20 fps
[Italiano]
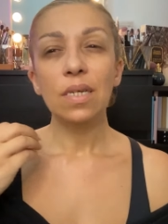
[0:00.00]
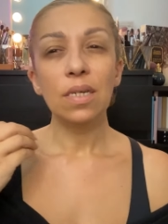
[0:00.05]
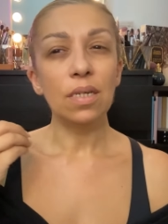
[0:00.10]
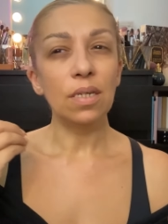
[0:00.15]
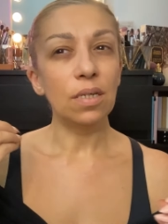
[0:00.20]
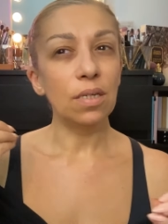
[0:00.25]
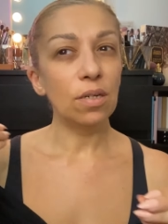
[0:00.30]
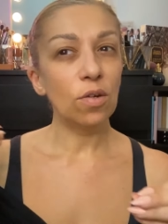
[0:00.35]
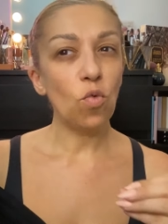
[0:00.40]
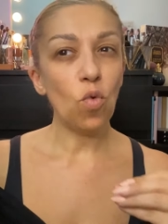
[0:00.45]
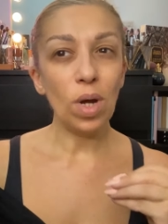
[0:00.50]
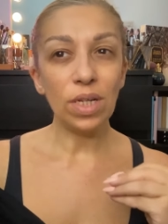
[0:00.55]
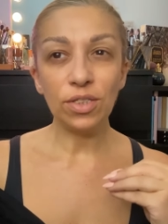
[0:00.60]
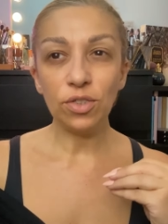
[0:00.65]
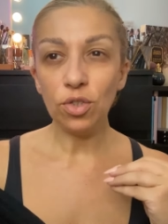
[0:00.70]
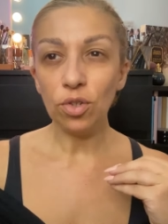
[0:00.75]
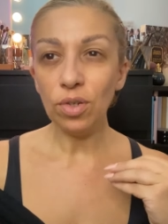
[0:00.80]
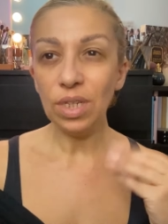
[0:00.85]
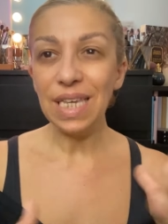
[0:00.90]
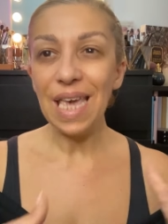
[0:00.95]
eh,
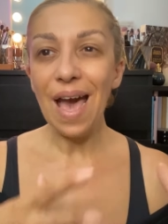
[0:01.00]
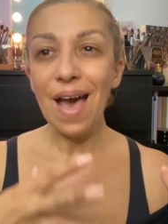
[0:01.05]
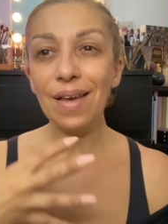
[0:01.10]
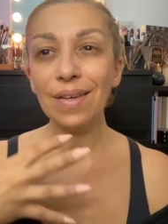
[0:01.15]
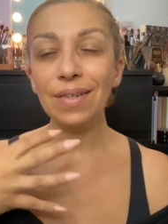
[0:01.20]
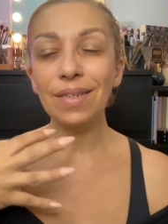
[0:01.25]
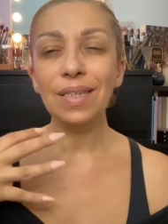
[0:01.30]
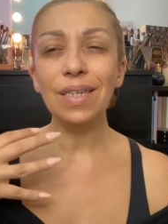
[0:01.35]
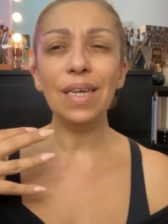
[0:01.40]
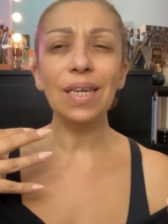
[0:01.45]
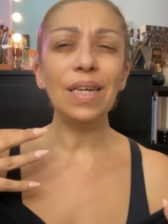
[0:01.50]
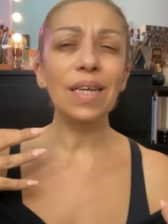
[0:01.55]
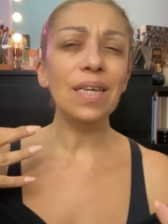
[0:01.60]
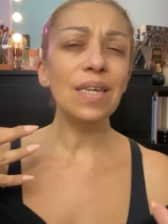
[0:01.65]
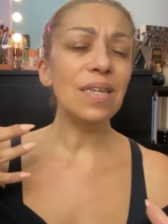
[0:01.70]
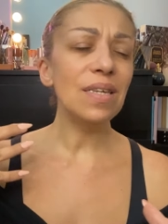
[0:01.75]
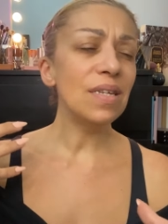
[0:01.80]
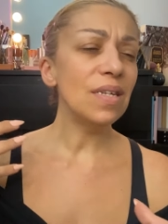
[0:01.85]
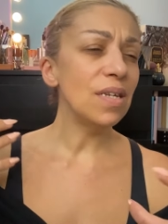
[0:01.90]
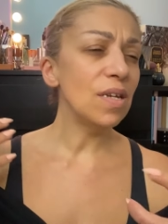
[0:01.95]
quattro
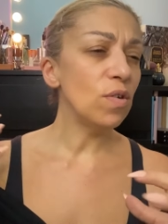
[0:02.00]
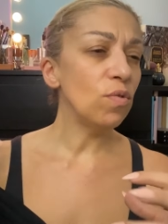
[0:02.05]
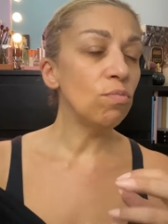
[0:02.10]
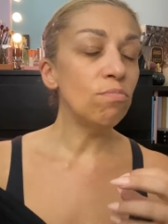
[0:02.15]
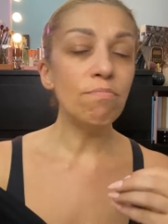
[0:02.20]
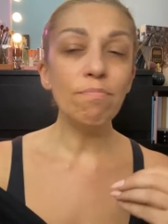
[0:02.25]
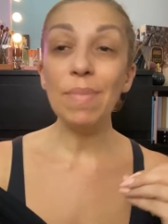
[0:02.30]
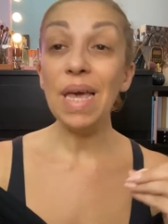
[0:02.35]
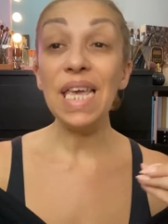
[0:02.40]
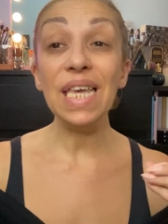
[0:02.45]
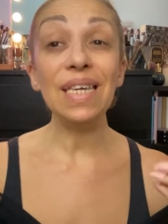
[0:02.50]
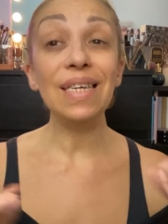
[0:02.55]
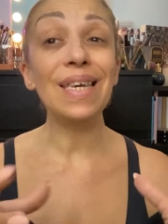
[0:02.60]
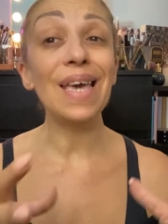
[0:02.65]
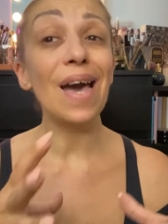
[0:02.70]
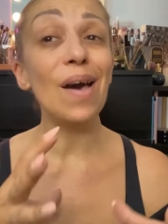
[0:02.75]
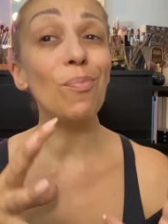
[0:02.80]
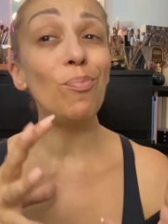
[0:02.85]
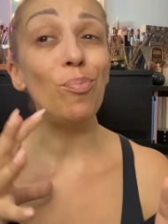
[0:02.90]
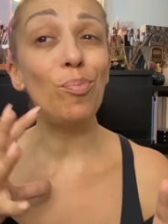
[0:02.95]
chiacchiere, un make
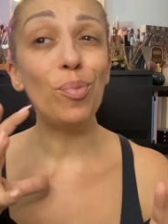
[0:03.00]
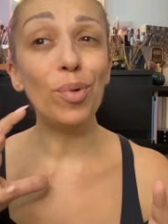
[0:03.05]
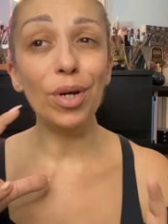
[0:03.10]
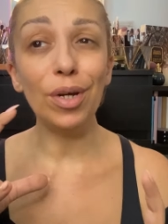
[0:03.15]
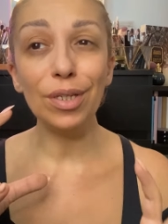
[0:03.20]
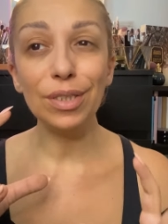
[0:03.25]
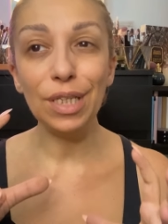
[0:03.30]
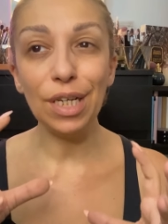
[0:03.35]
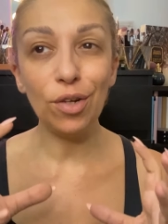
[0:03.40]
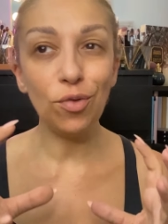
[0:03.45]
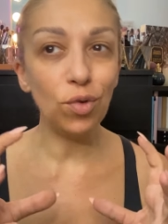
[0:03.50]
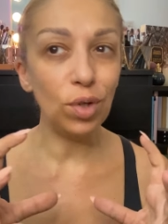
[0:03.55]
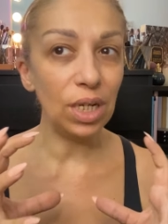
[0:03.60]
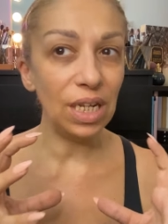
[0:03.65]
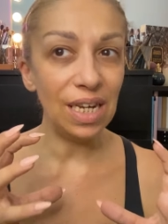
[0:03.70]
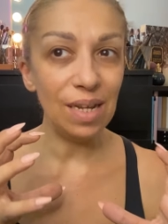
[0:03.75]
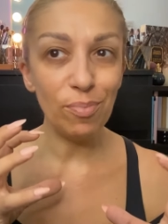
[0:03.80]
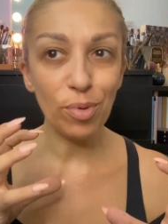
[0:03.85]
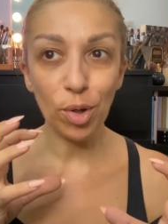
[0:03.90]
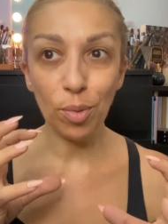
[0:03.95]
up di
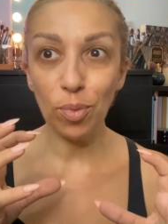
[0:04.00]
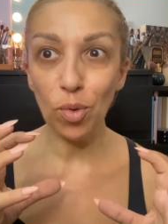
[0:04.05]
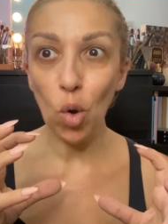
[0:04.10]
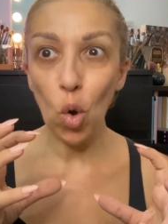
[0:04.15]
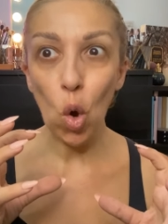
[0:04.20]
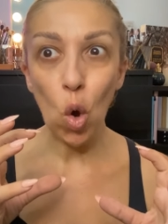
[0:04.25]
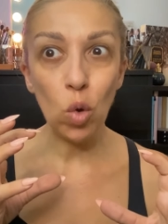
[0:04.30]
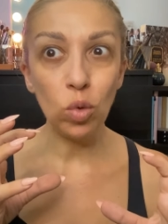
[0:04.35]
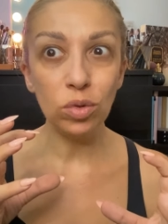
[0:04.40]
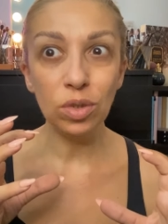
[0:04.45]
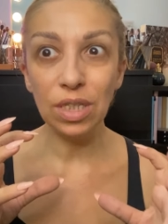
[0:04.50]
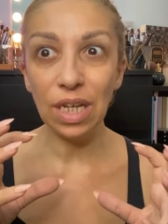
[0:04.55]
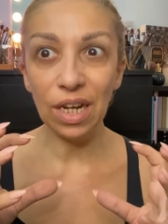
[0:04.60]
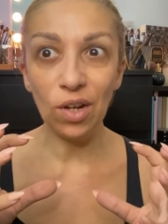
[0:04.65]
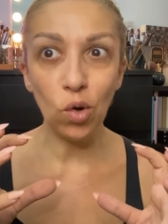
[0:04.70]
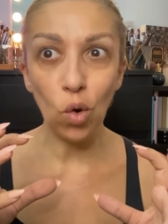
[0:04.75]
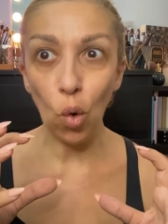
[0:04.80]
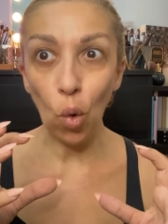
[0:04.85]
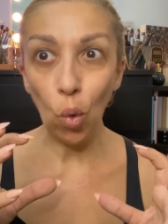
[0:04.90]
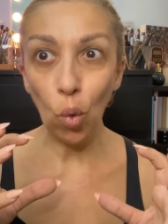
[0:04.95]
quelli proprio on the
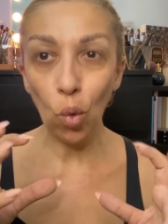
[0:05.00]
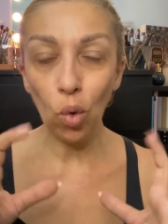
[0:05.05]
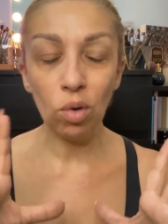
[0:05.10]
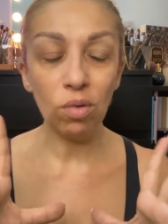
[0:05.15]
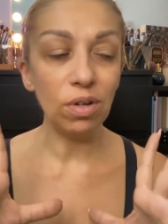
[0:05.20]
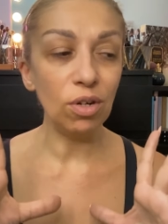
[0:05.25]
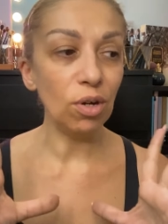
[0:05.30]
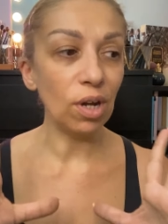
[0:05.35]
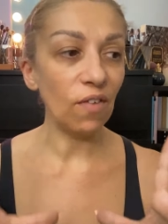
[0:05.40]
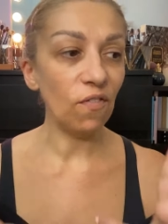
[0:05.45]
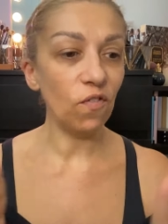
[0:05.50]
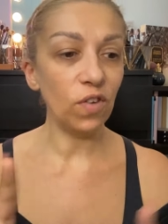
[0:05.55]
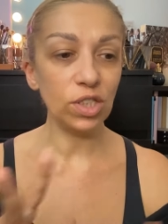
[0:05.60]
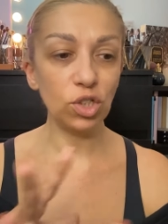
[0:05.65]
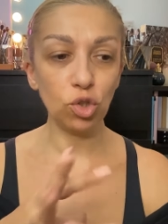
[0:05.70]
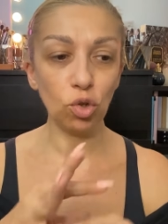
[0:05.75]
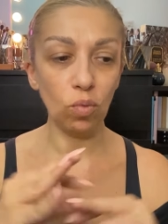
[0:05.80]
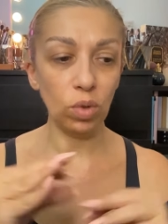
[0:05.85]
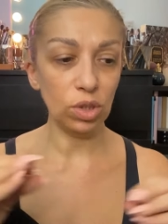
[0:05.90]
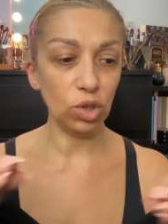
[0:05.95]
go, quello che
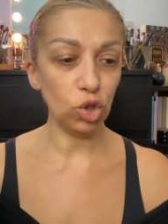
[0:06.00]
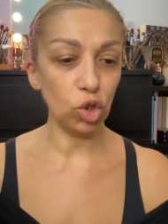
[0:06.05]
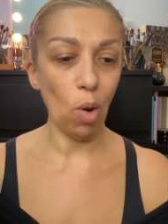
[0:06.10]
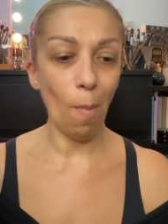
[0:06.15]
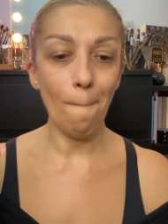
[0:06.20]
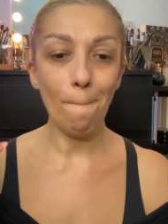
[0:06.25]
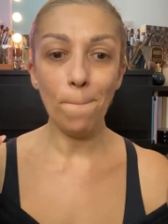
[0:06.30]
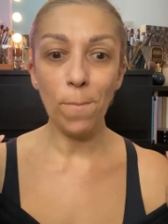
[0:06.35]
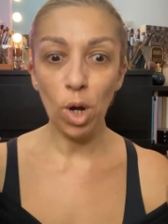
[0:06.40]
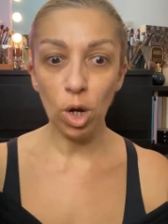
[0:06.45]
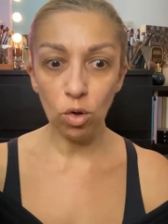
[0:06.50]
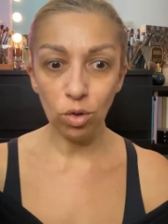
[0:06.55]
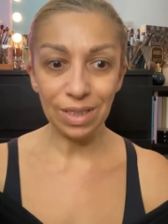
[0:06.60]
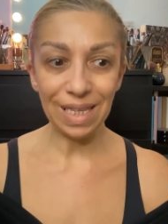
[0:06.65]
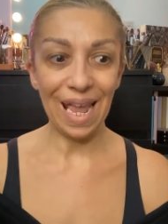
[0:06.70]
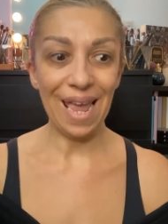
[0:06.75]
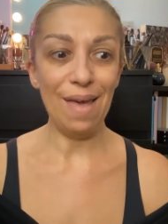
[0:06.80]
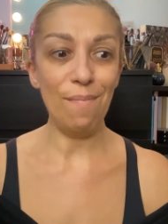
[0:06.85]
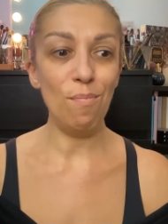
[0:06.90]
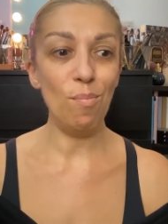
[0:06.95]
faccio quando ho poco
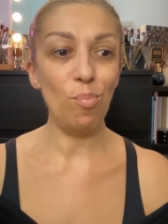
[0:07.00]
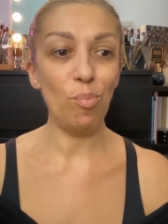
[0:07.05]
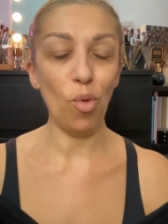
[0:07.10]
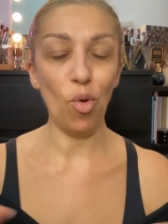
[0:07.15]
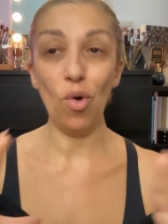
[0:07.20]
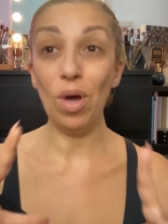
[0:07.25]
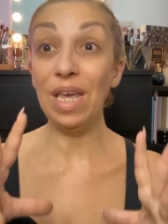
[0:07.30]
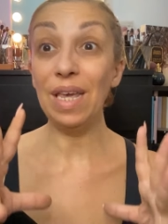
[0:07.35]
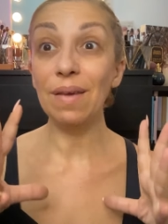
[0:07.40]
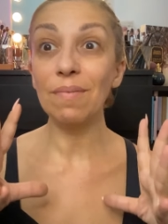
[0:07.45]
tempo e